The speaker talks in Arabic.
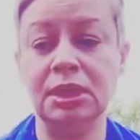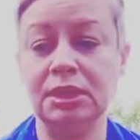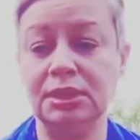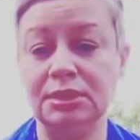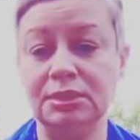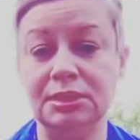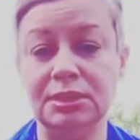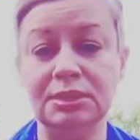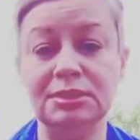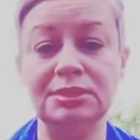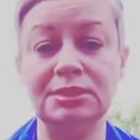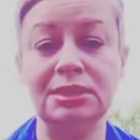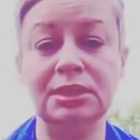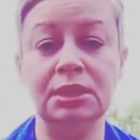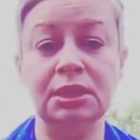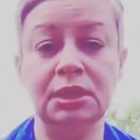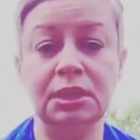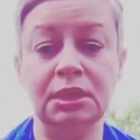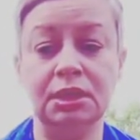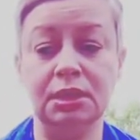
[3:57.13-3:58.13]
جدتي
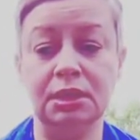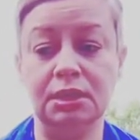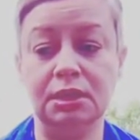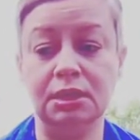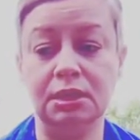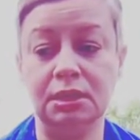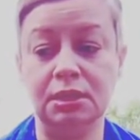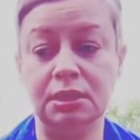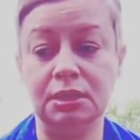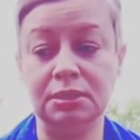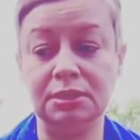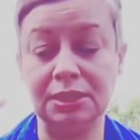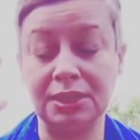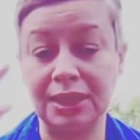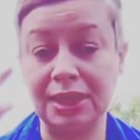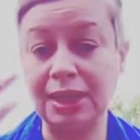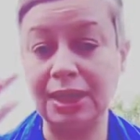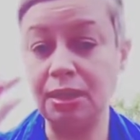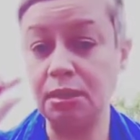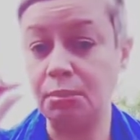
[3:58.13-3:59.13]

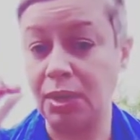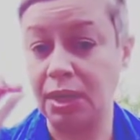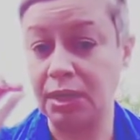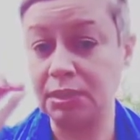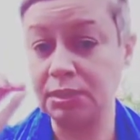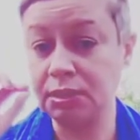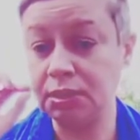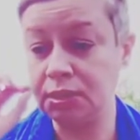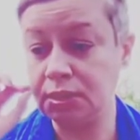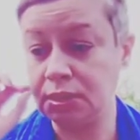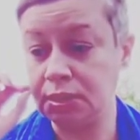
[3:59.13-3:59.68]
تتكلم عن